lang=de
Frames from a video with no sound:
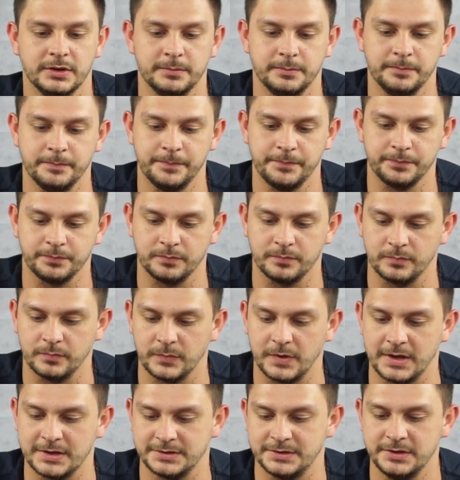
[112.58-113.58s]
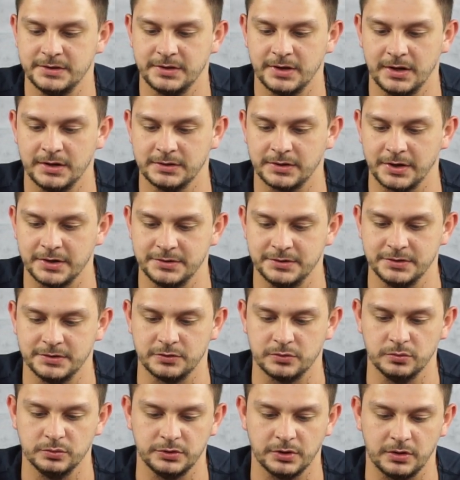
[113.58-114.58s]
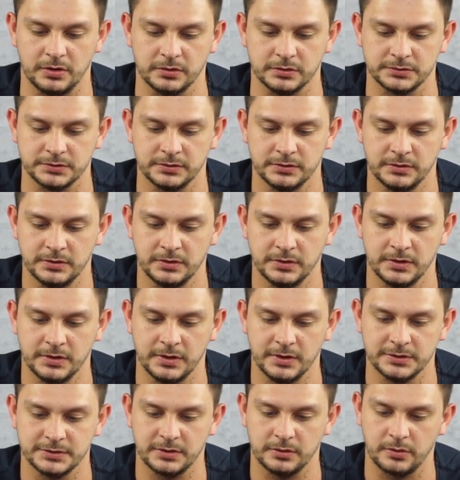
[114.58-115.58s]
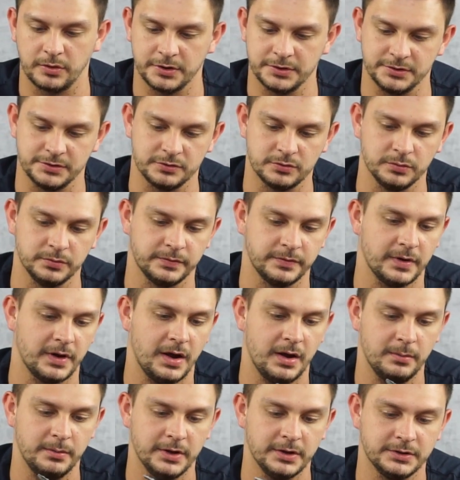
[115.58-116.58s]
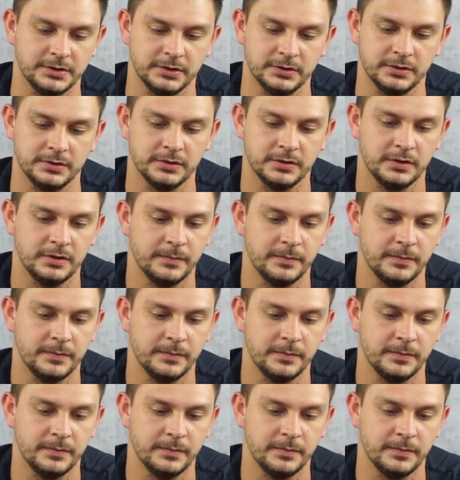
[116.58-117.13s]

ähm, das sieht halt richtig gut aus. Ist auch richtig gut verarbeitet.